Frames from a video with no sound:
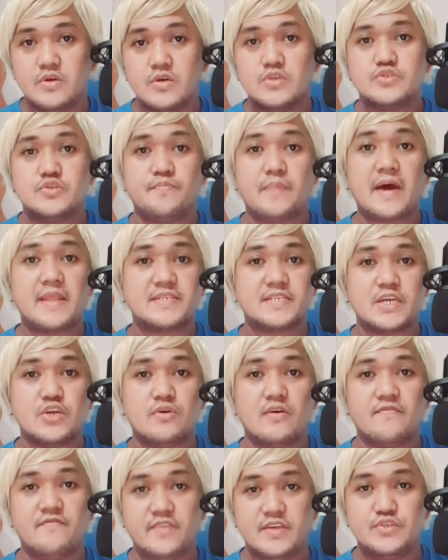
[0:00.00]
So para sa iyo
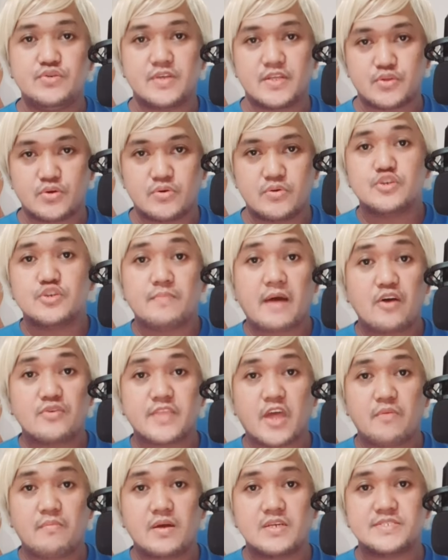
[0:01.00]
ang video na to. Bago tayo
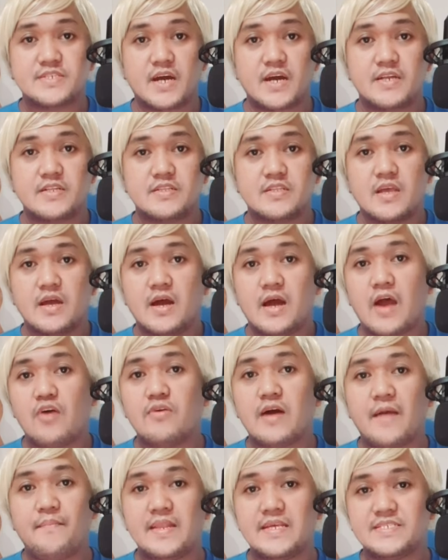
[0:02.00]
mag-start, ako
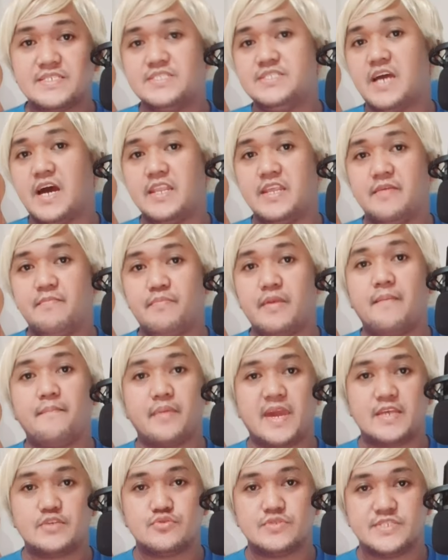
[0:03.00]
nga pala si Janem from
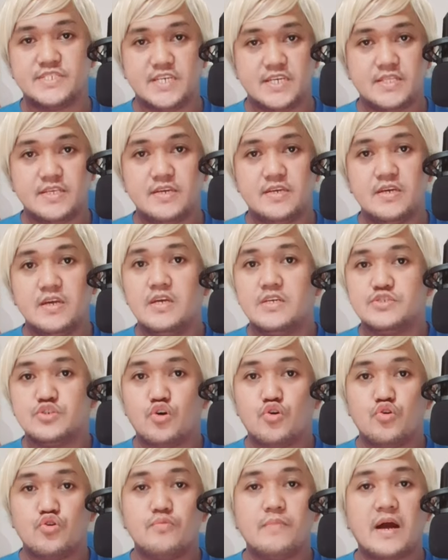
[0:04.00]
Quezon City. So
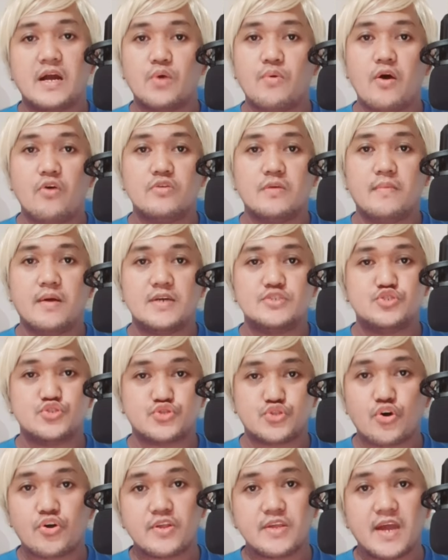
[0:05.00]
gumagawa ako ng mga
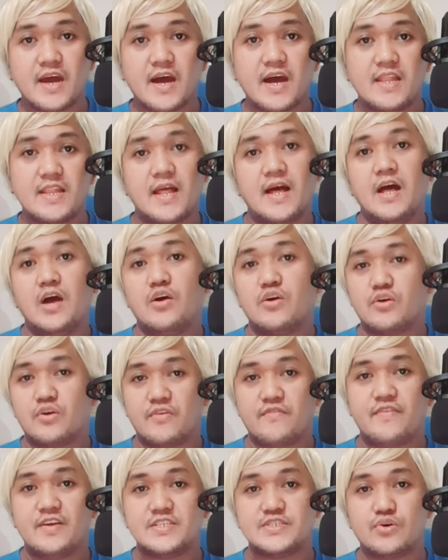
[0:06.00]
tutorial,
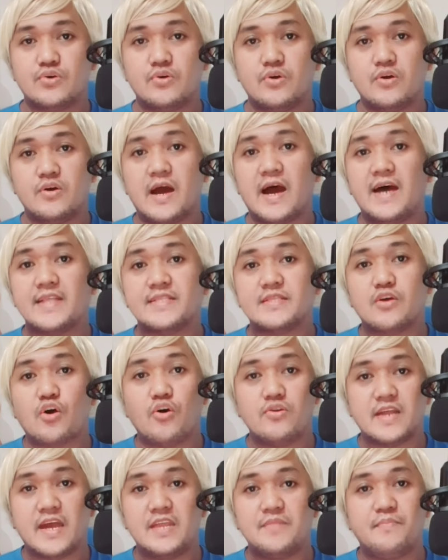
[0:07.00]
cover song at
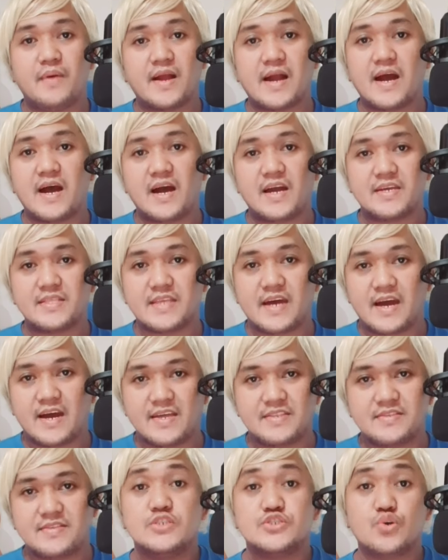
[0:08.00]
online pagkakakita.
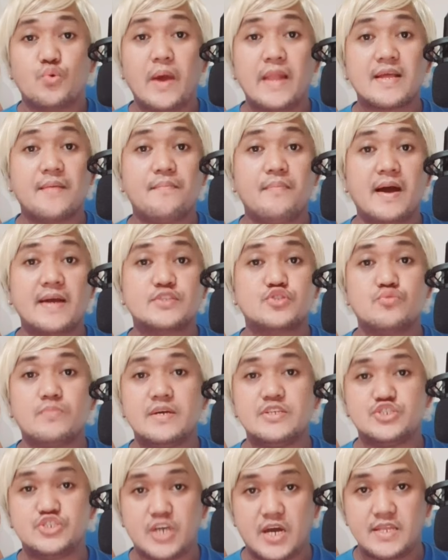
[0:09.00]
So welcome back to my
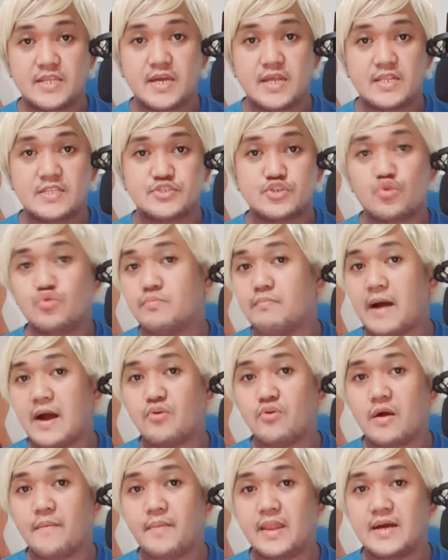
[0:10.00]
channel. So kung bago
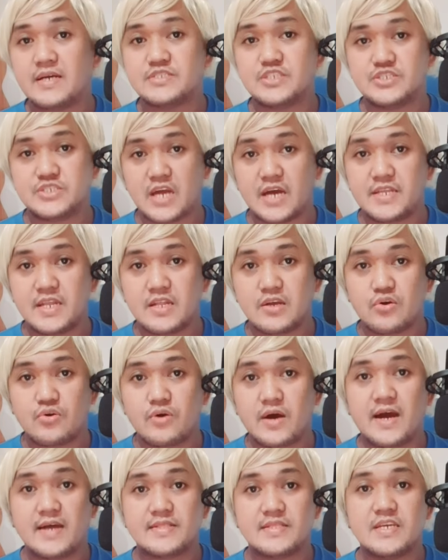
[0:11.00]
ka pa lang sa channel ko
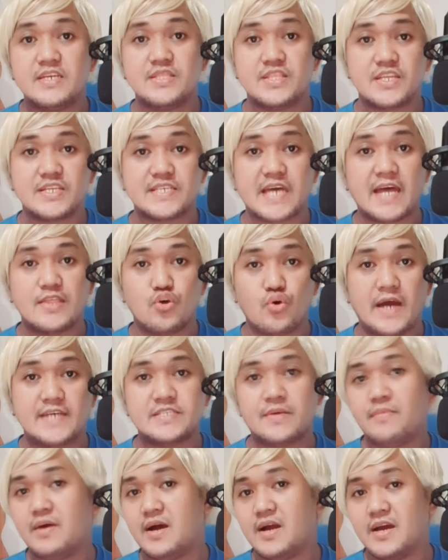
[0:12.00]
at interesado ka
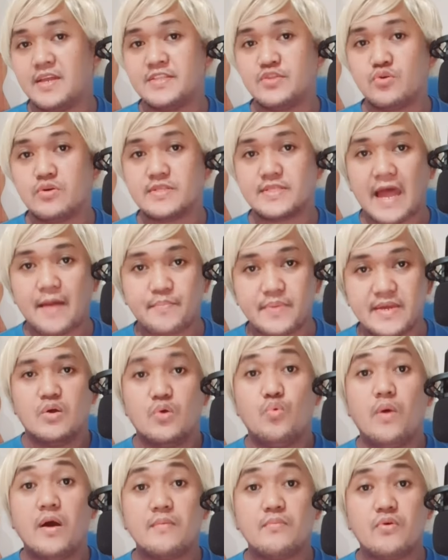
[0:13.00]
sa mga ganitong topic,
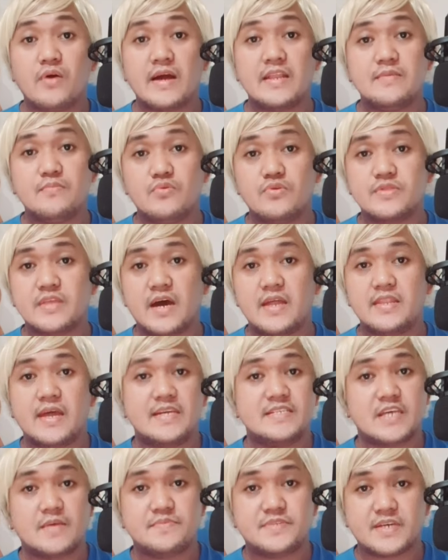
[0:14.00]
huwag mong kalimutan na
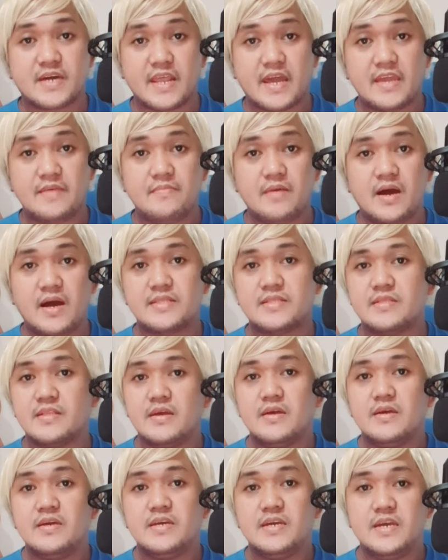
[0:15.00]
subscribe at
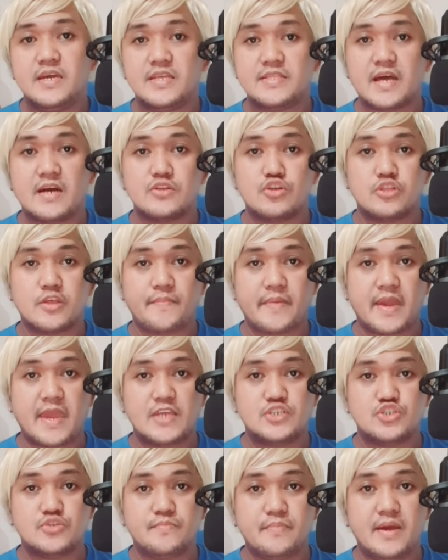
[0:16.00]
hit ang
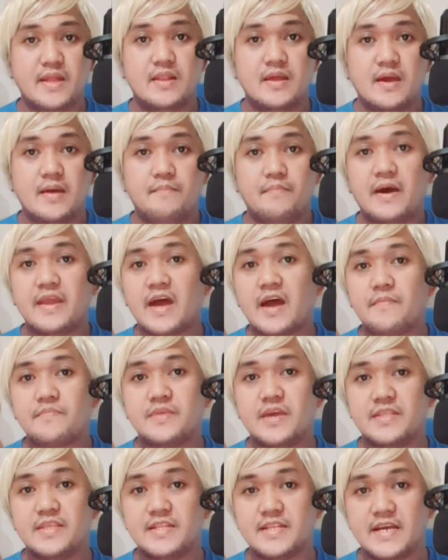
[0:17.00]
notification bell para
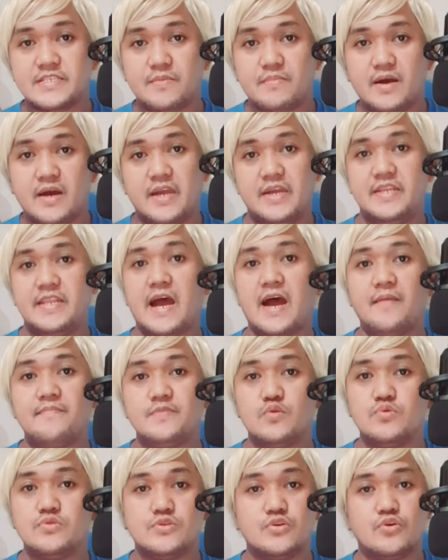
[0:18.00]
updated ka sa mga
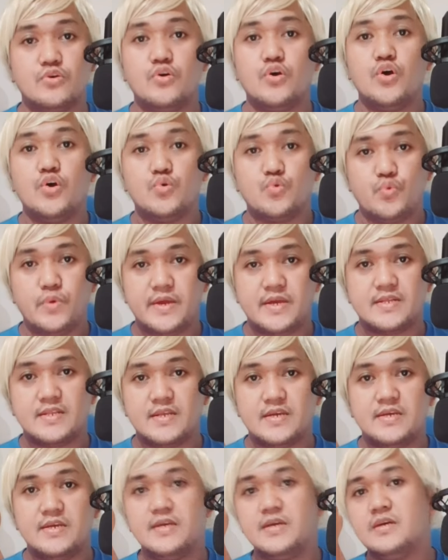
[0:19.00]
ina-upload ko
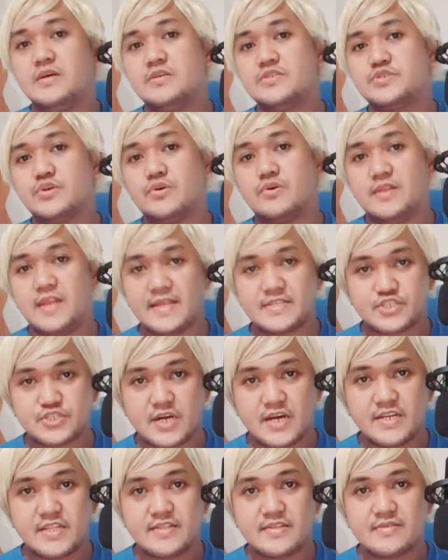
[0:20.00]
weekly. So, let's
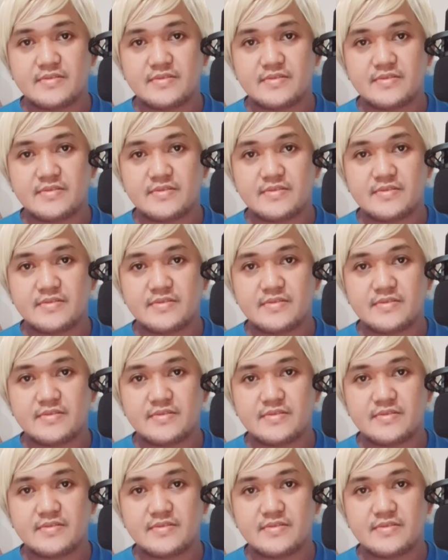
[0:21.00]
start.